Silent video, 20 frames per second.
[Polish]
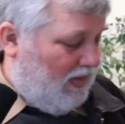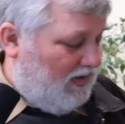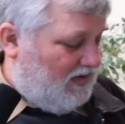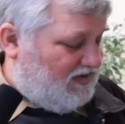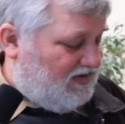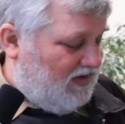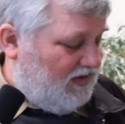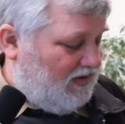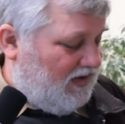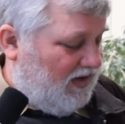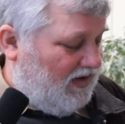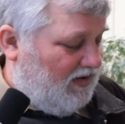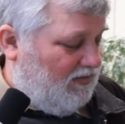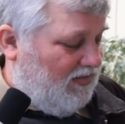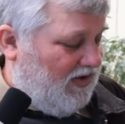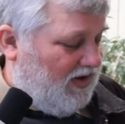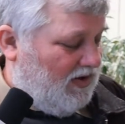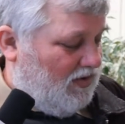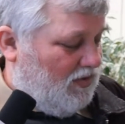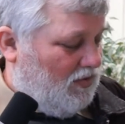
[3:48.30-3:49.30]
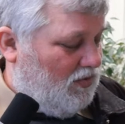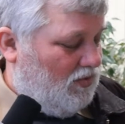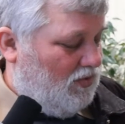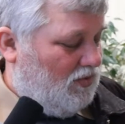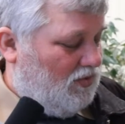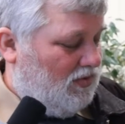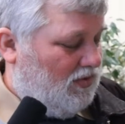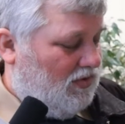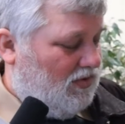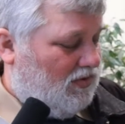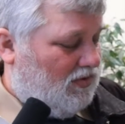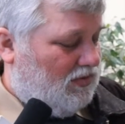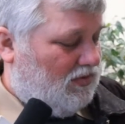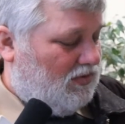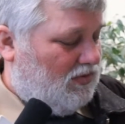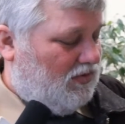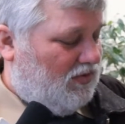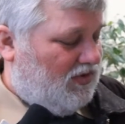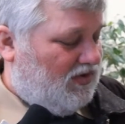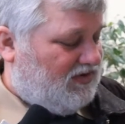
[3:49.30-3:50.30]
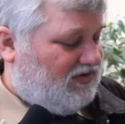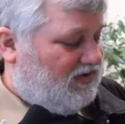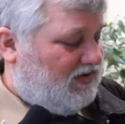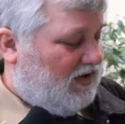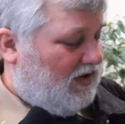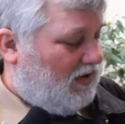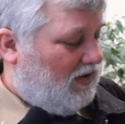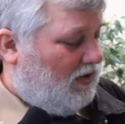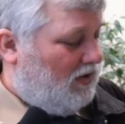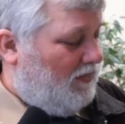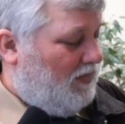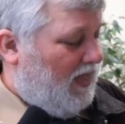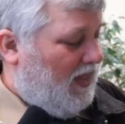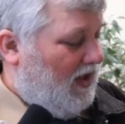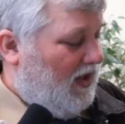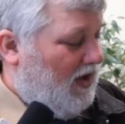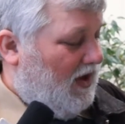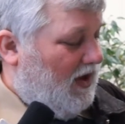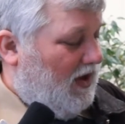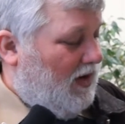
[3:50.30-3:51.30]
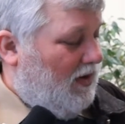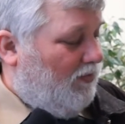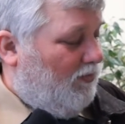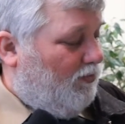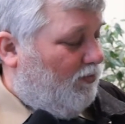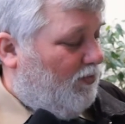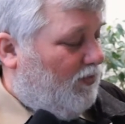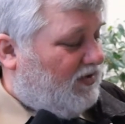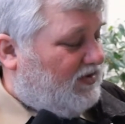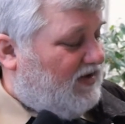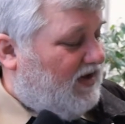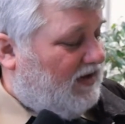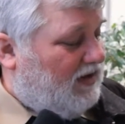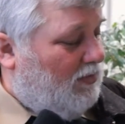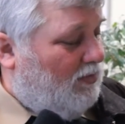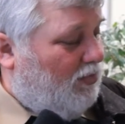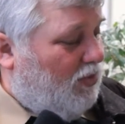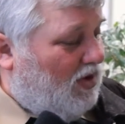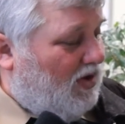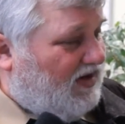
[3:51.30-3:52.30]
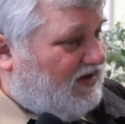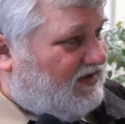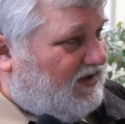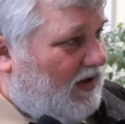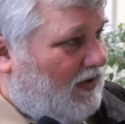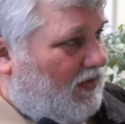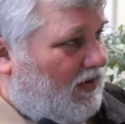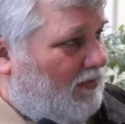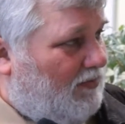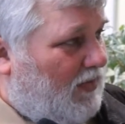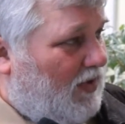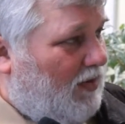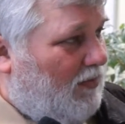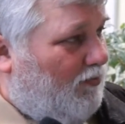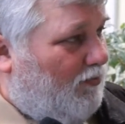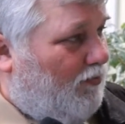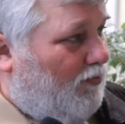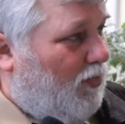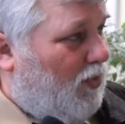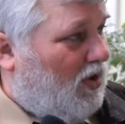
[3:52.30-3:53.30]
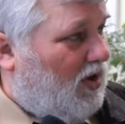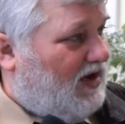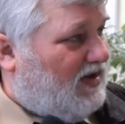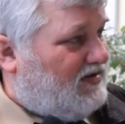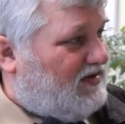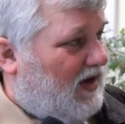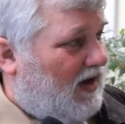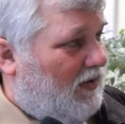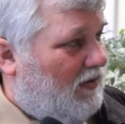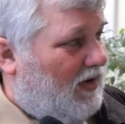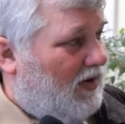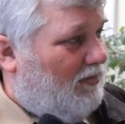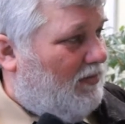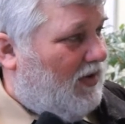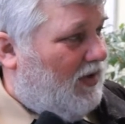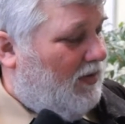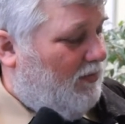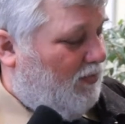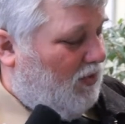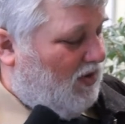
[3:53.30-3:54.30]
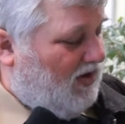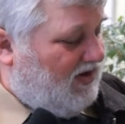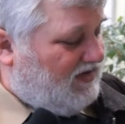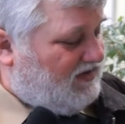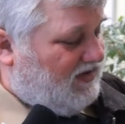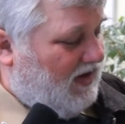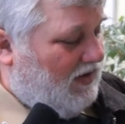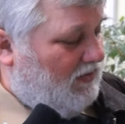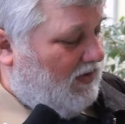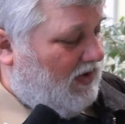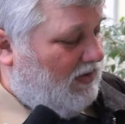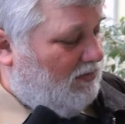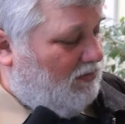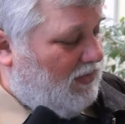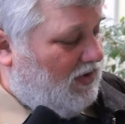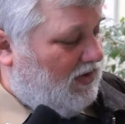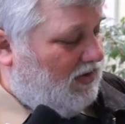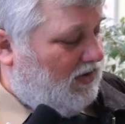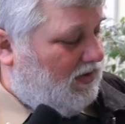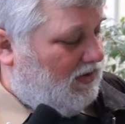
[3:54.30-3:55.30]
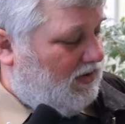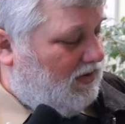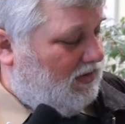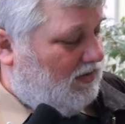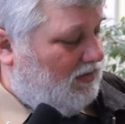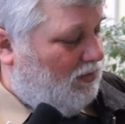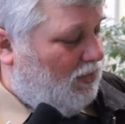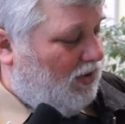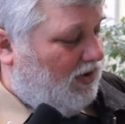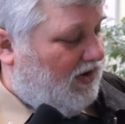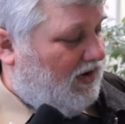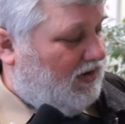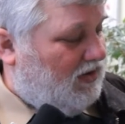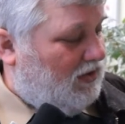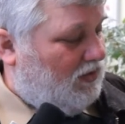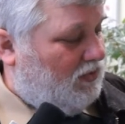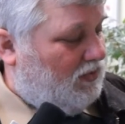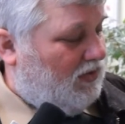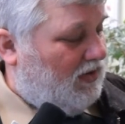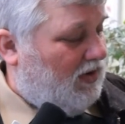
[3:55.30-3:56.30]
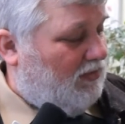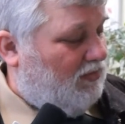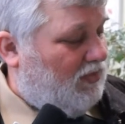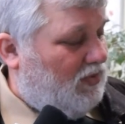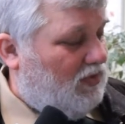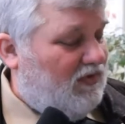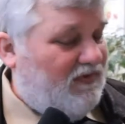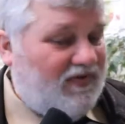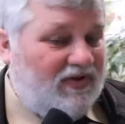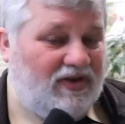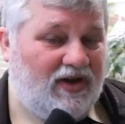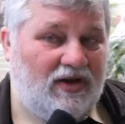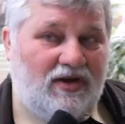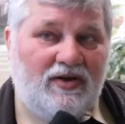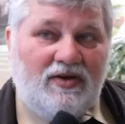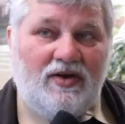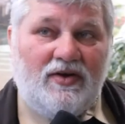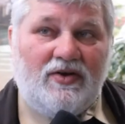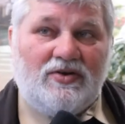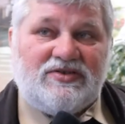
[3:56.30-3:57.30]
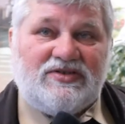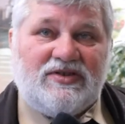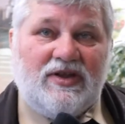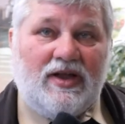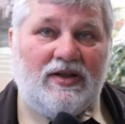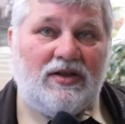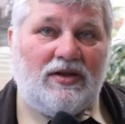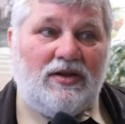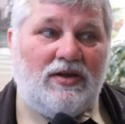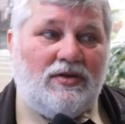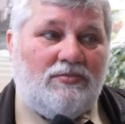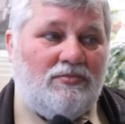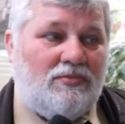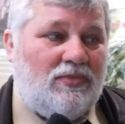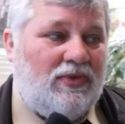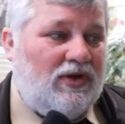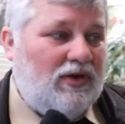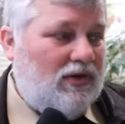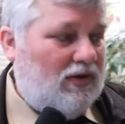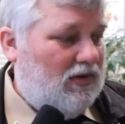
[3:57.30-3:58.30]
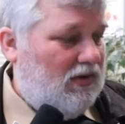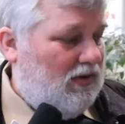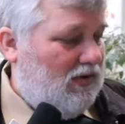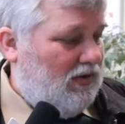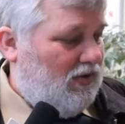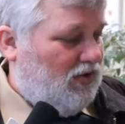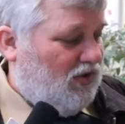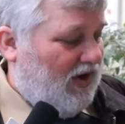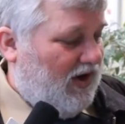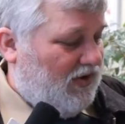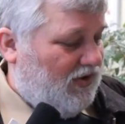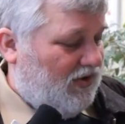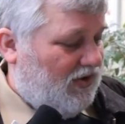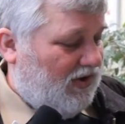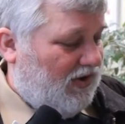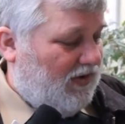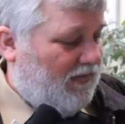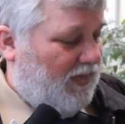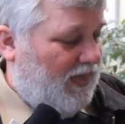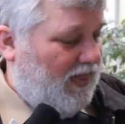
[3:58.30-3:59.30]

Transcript: Centrali Banku, Centrali y, Grudziąckiego. Poza tym pokazałem, pokazałem, e, pokazałem e, monety, które były wydane w ostatnim czasie.